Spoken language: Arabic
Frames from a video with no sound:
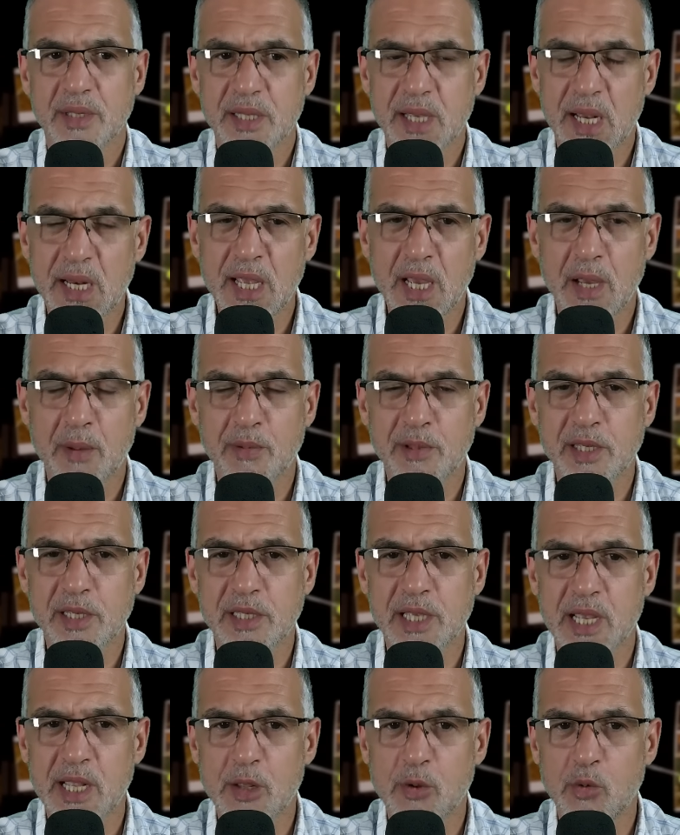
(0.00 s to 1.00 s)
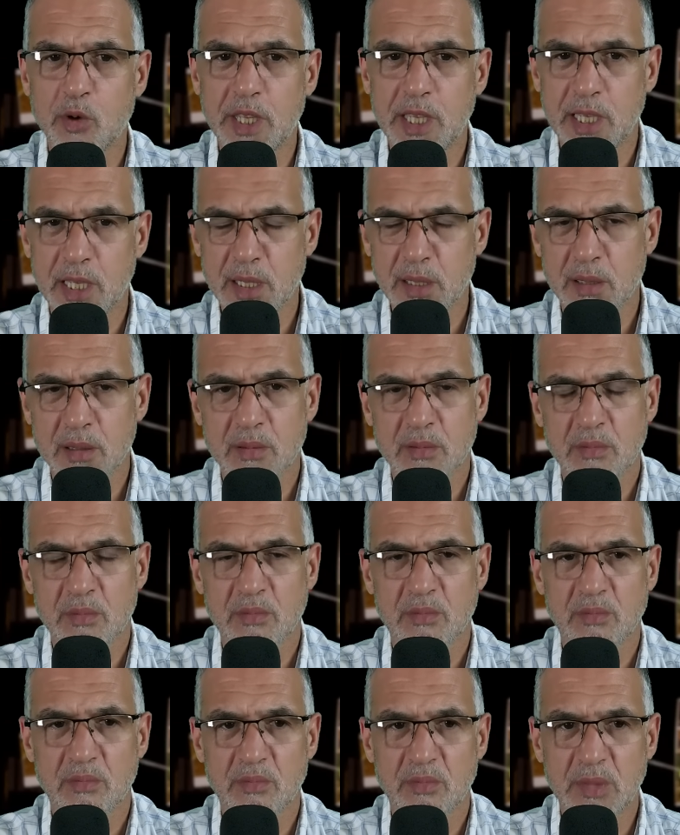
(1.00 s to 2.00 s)
تالي قبضت هذا الوليد
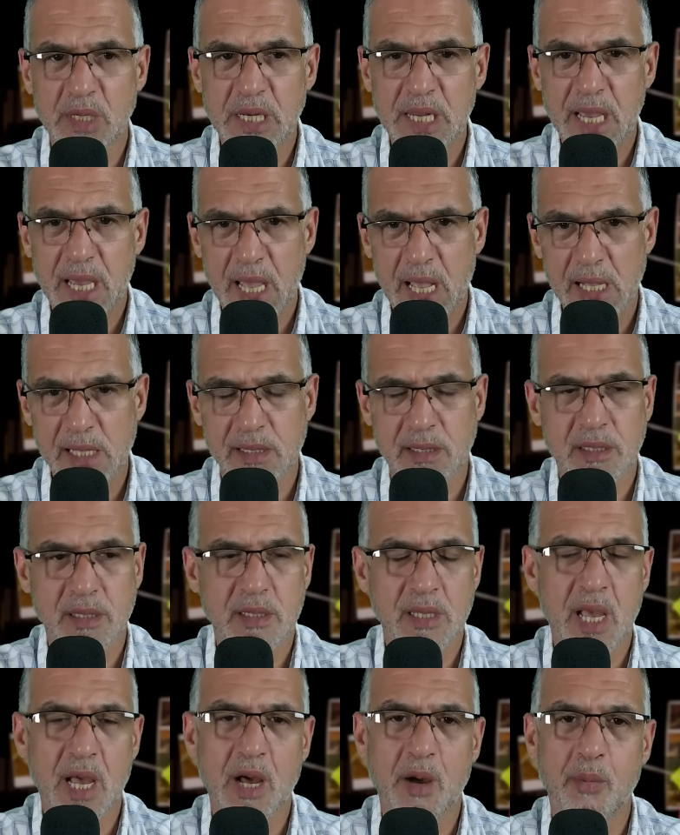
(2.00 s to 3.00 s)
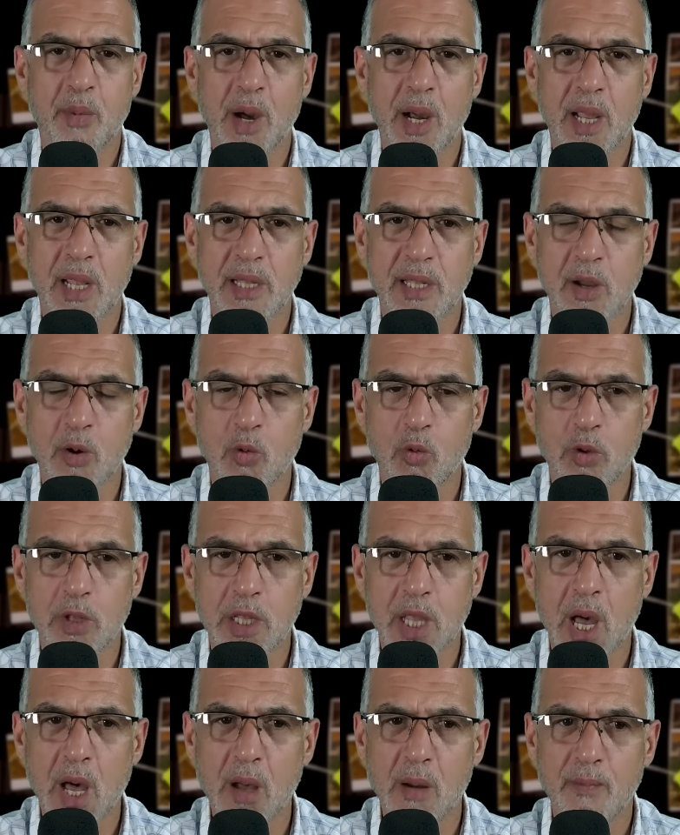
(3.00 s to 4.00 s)
اللي قالت اخبار انه
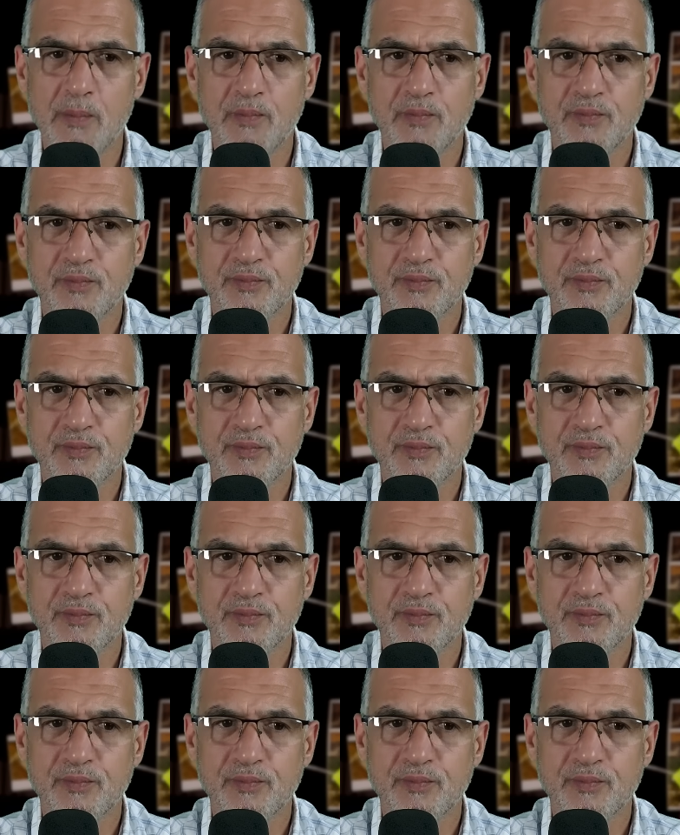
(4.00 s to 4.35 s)
ولدها